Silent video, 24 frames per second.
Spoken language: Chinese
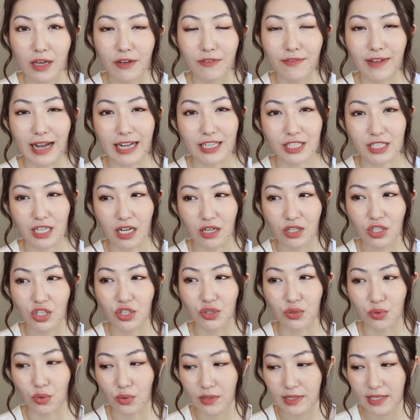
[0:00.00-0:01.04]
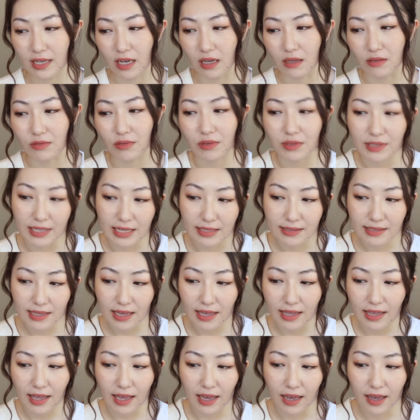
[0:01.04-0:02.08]
晚上使用像烟酰
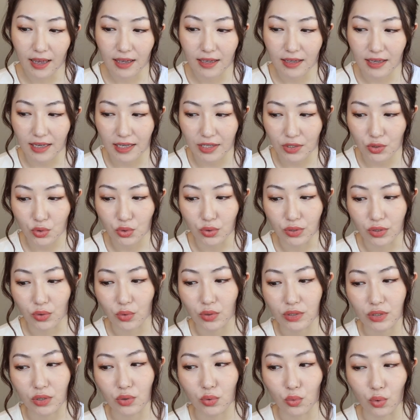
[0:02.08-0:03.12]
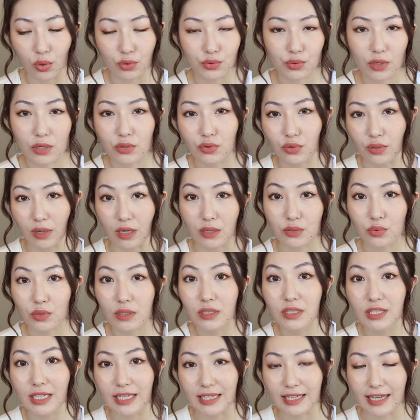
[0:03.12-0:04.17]
胺啊、A 醇或者果酸、水杨
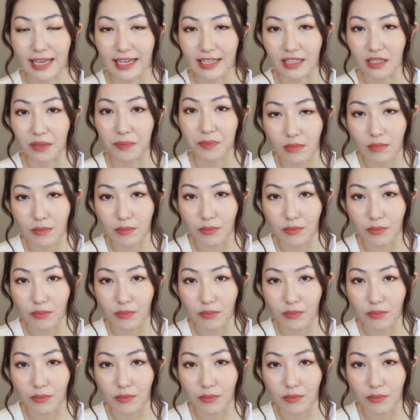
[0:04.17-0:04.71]
酸这一类的。